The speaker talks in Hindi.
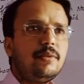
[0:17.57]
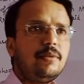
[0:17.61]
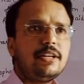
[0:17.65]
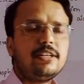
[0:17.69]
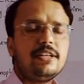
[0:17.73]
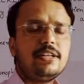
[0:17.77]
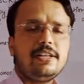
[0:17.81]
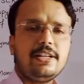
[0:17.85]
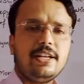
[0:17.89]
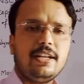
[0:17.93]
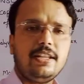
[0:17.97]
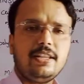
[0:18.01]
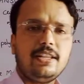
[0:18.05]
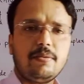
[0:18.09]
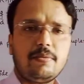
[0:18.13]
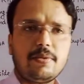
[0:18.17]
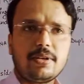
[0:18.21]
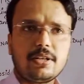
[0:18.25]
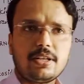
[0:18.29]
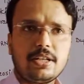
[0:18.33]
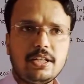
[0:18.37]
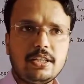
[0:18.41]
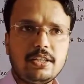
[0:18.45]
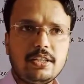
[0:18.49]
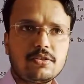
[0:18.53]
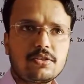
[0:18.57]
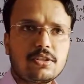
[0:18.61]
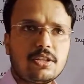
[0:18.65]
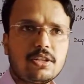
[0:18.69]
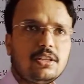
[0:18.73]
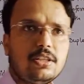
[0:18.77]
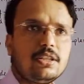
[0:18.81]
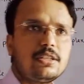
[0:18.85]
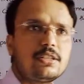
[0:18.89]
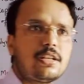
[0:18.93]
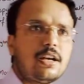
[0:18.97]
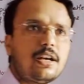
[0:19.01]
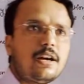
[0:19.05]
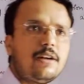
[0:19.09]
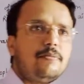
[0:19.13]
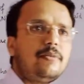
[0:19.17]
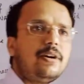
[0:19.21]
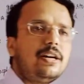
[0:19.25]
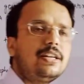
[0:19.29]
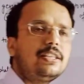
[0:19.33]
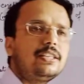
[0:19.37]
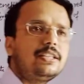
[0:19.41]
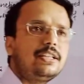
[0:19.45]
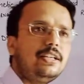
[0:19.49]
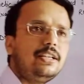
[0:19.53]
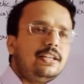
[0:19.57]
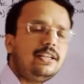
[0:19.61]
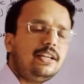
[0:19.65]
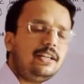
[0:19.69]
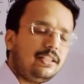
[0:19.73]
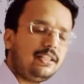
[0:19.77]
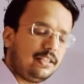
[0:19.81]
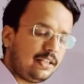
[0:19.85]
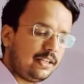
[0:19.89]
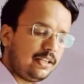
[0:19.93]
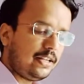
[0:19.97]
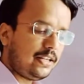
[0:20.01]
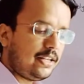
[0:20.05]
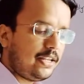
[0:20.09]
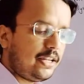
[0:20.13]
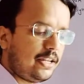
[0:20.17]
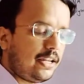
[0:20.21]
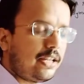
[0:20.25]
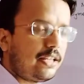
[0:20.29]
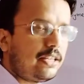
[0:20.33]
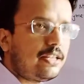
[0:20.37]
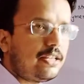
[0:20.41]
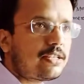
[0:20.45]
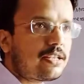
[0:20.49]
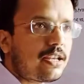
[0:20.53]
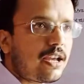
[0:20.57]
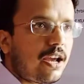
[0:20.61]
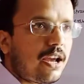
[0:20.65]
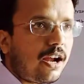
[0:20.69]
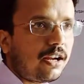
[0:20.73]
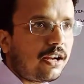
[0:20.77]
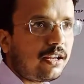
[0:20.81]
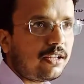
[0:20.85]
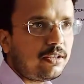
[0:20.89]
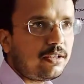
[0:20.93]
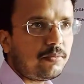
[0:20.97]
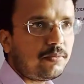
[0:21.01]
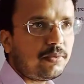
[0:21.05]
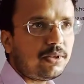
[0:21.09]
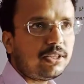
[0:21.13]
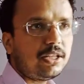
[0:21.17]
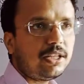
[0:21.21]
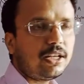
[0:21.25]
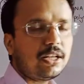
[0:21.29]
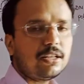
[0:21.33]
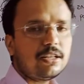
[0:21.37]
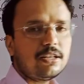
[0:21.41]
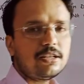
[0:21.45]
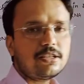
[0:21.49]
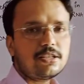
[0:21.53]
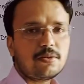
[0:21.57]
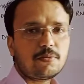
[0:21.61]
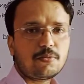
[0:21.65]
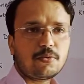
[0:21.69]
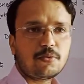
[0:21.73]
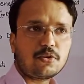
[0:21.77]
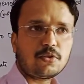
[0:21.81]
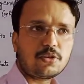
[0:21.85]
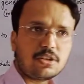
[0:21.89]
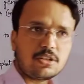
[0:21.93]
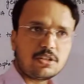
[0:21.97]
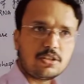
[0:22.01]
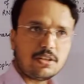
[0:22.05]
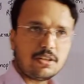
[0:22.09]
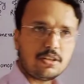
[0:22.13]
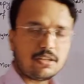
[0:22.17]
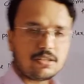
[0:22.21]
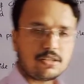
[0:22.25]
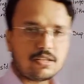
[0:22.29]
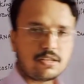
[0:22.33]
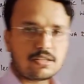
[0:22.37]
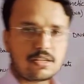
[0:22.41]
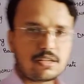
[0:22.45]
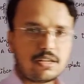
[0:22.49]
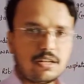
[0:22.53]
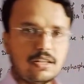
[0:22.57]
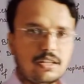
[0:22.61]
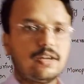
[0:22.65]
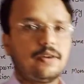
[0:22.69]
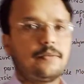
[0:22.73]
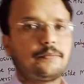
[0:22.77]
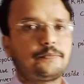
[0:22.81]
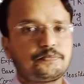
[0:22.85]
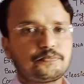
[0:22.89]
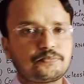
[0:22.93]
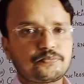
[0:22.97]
मेटेरियल डीएनए पढ़ रहे थे उसके अंदर साफ बात की गई थी कि डी से आर बनना ए से प्रोटीन सिंथेसिस करना